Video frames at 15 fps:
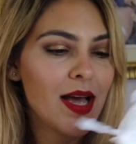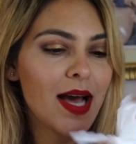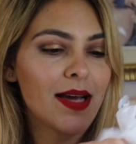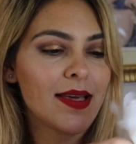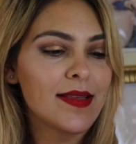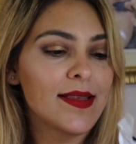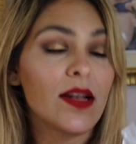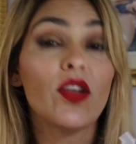
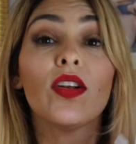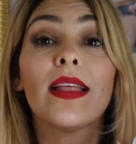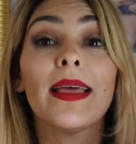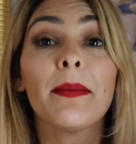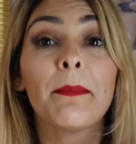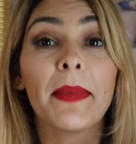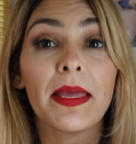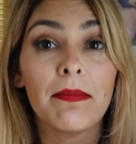Aquí salió
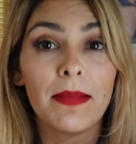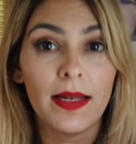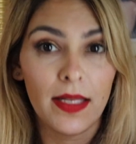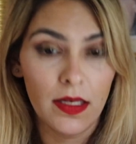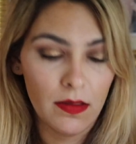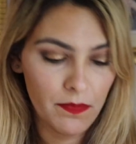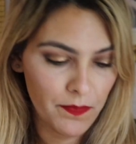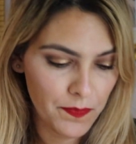la de
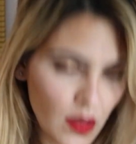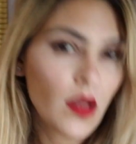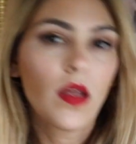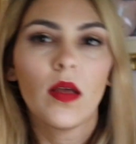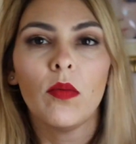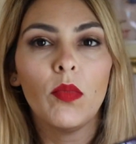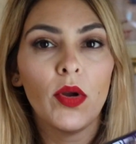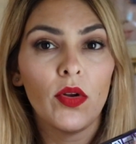Maybelline.
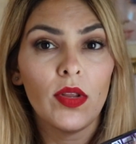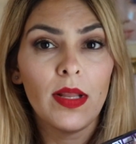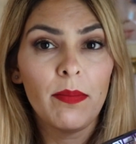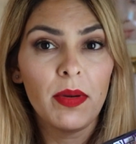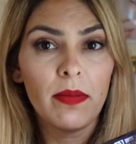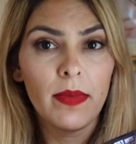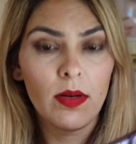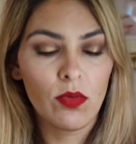Bueno, es la
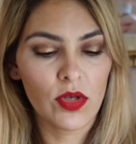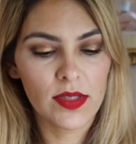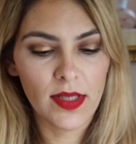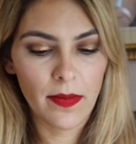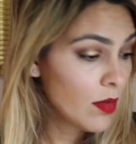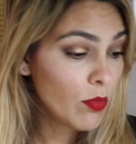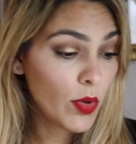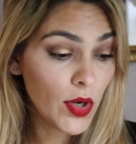primera bolsa.
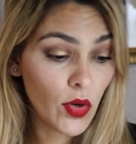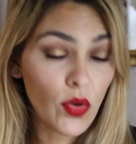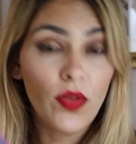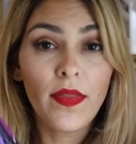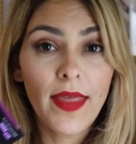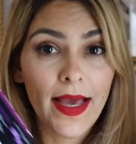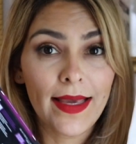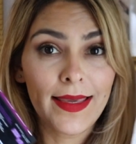Bueno,
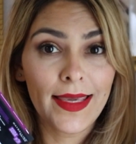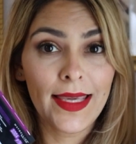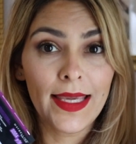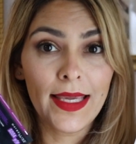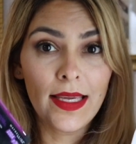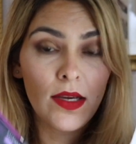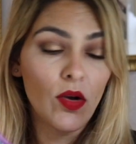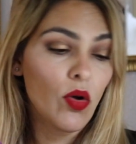de aquí
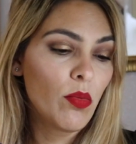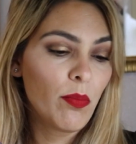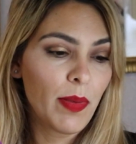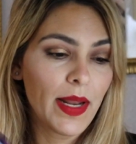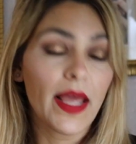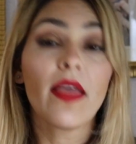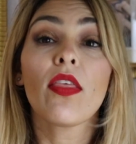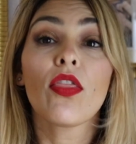
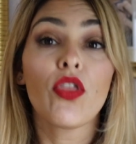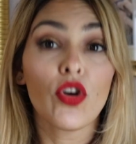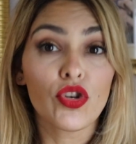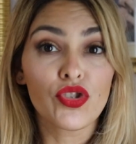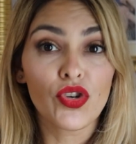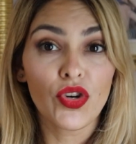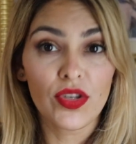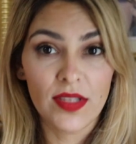compré
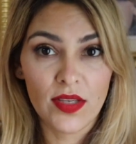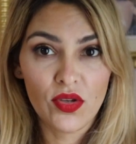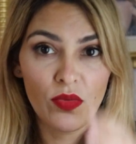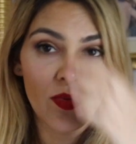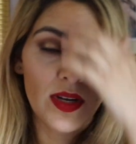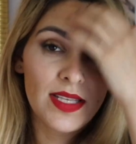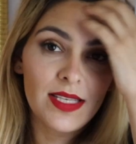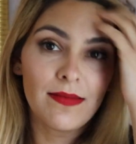dos cosas.
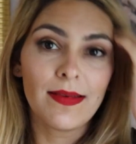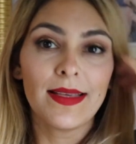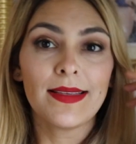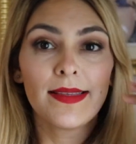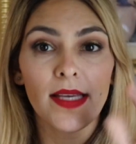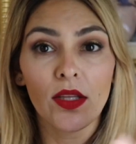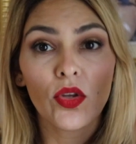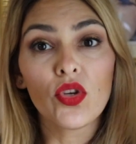Como les iba
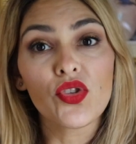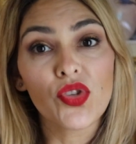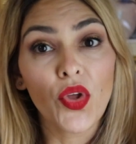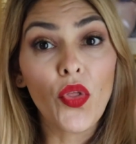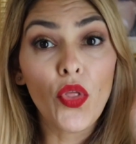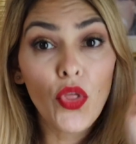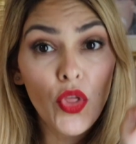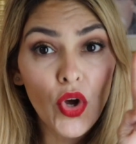diciendo,
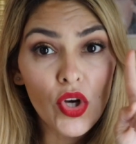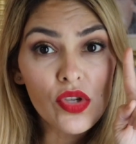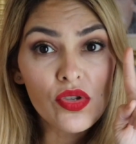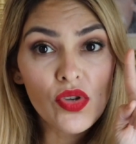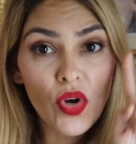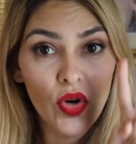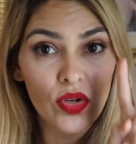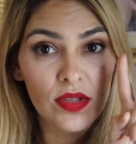son dos
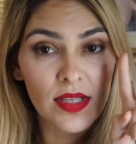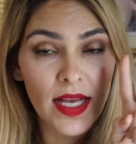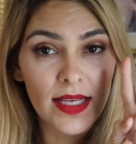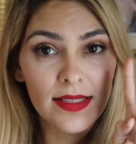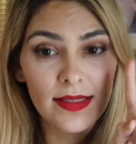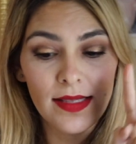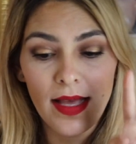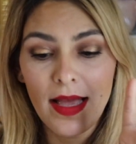
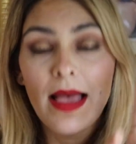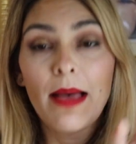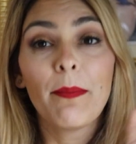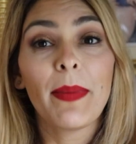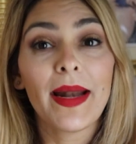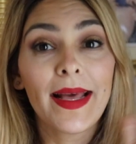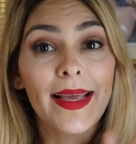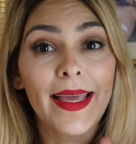cosas
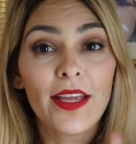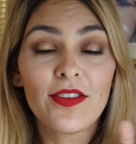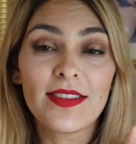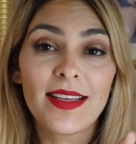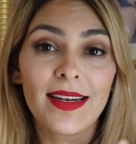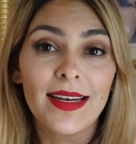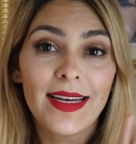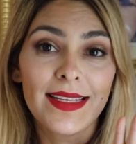para que ellos
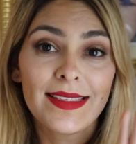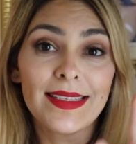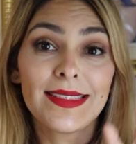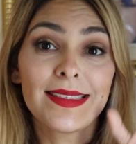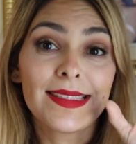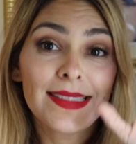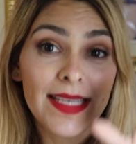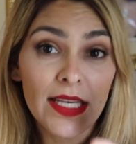te regresen
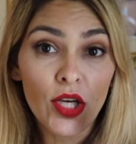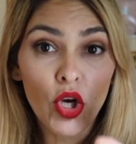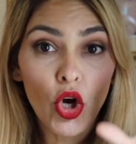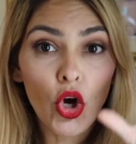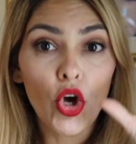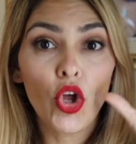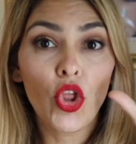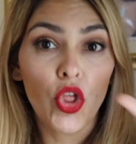
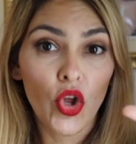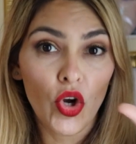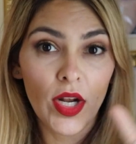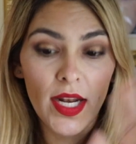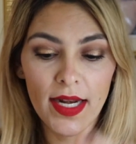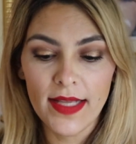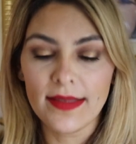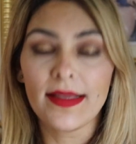5
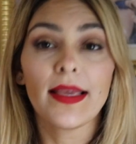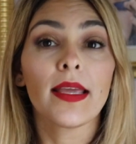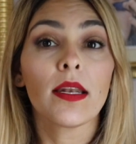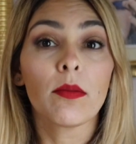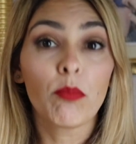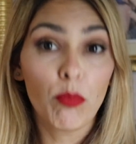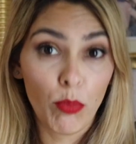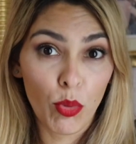dólares
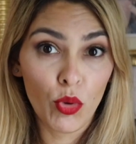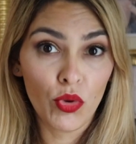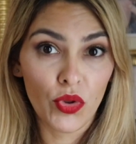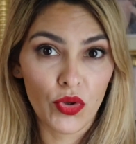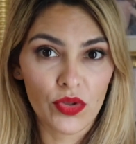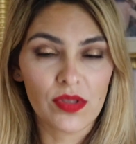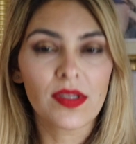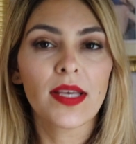en
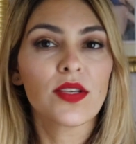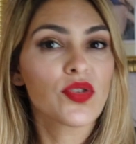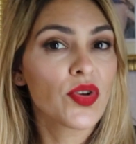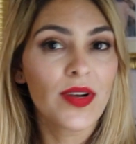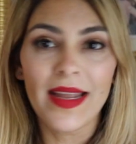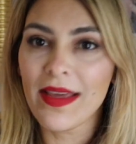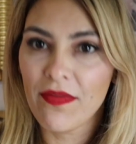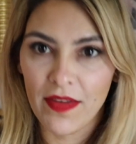puntos, que
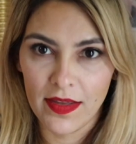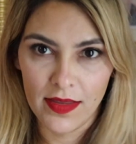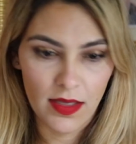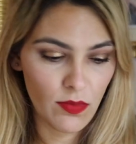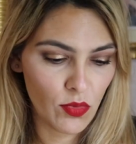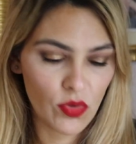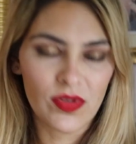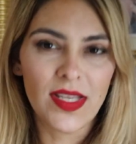son
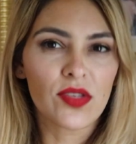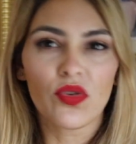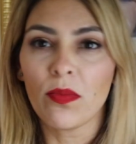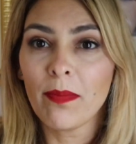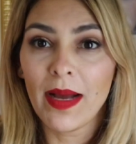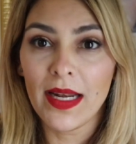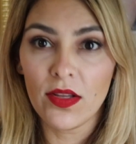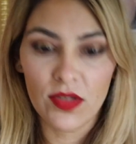efectivos. o sea,
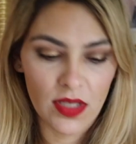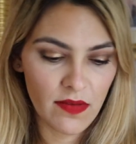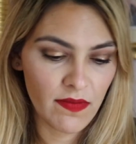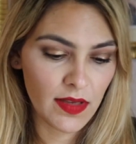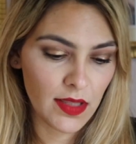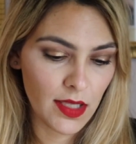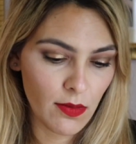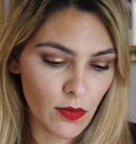son válidos de
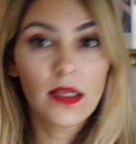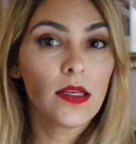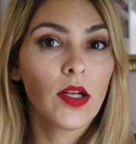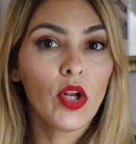efectivo.